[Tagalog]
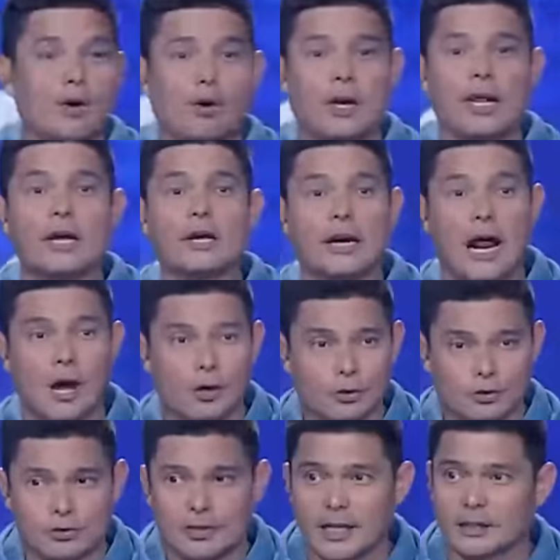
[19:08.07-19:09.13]
huling round.
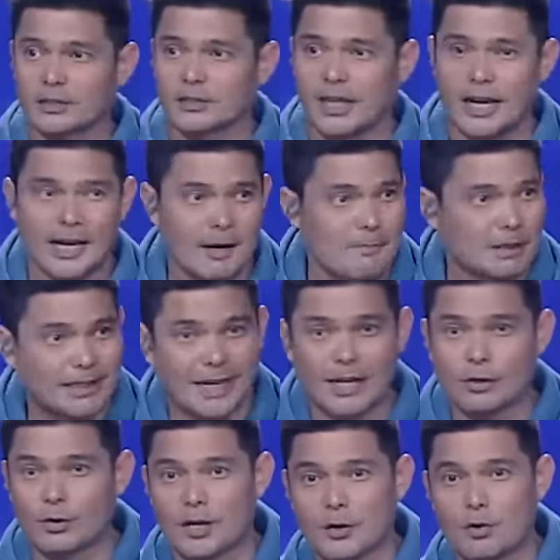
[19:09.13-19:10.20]
Ito talaga matagal
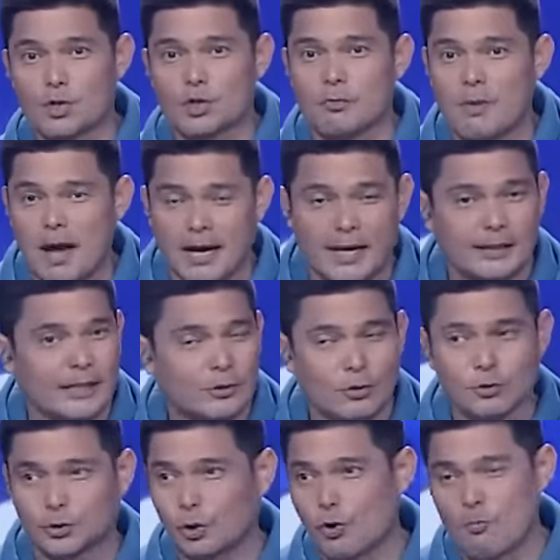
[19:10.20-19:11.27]
ko nang gusto makita
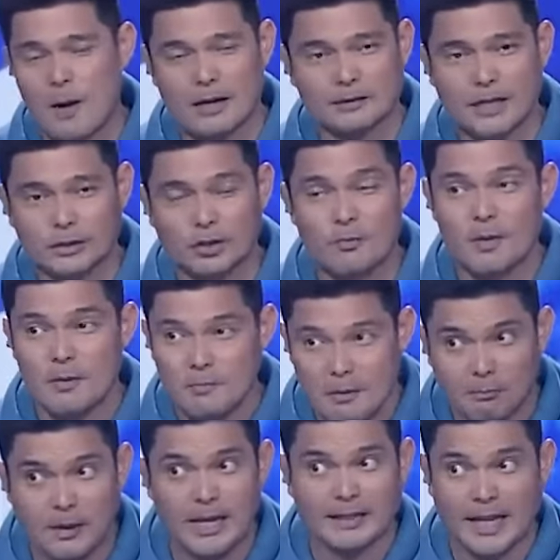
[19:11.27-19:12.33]
tong throwback na to. May
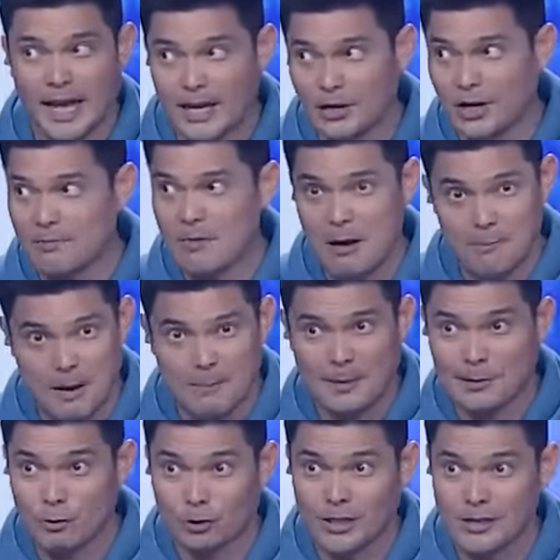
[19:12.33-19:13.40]
play tayo at ah.
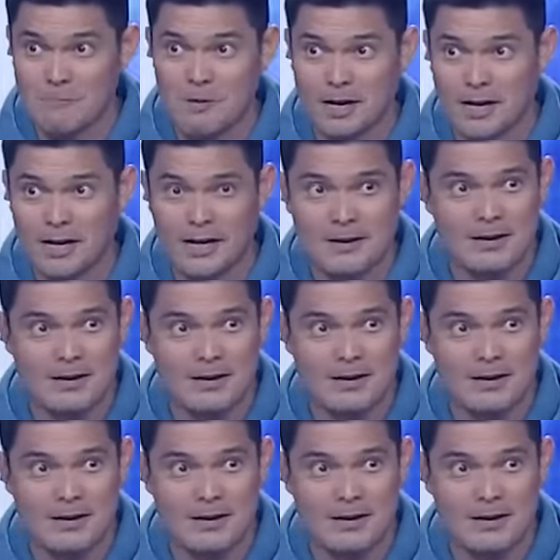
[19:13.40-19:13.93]
mapapanood na ng mga